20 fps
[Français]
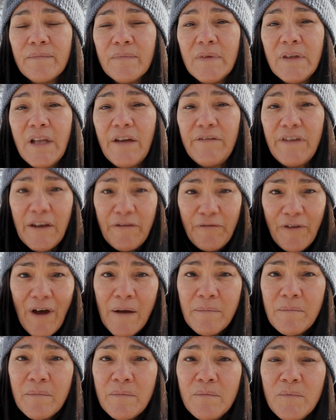La vieille
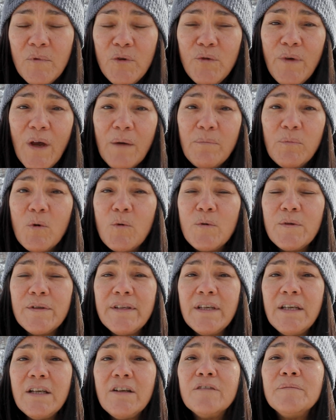femme lui a
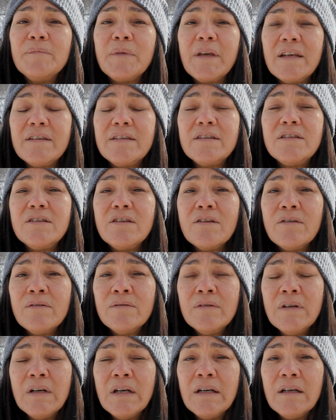posé comme question,
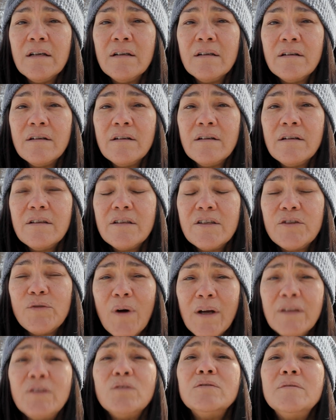Tu
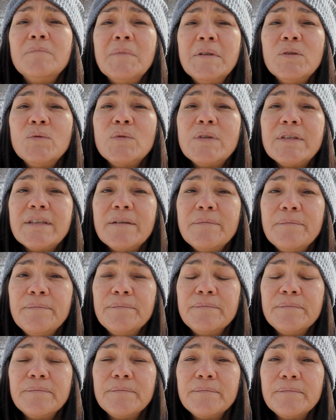vois un nous sommes,
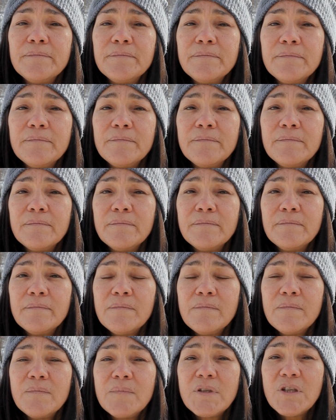
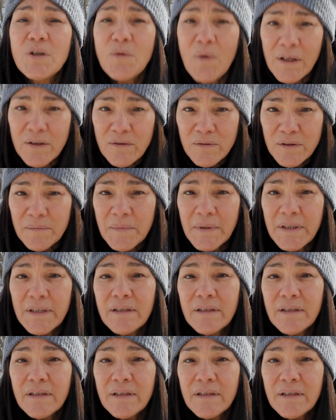Tu vois un monde? »